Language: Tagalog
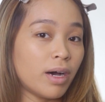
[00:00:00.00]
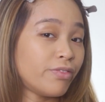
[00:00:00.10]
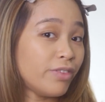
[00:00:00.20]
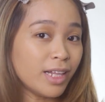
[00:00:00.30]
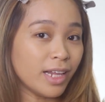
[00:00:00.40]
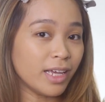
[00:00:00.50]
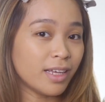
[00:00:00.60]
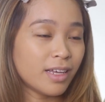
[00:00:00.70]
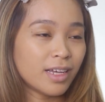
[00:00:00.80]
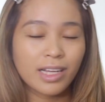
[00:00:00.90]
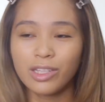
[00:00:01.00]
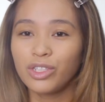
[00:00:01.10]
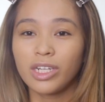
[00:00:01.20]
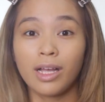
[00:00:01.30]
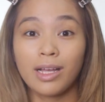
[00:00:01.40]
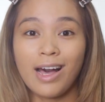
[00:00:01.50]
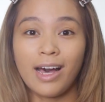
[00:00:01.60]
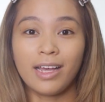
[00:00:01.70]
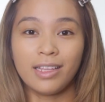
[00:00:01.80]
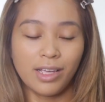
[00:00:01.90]
ma-feel eh. Ganun siya
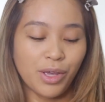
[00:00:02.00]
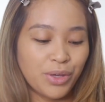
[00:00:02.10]
kagaan.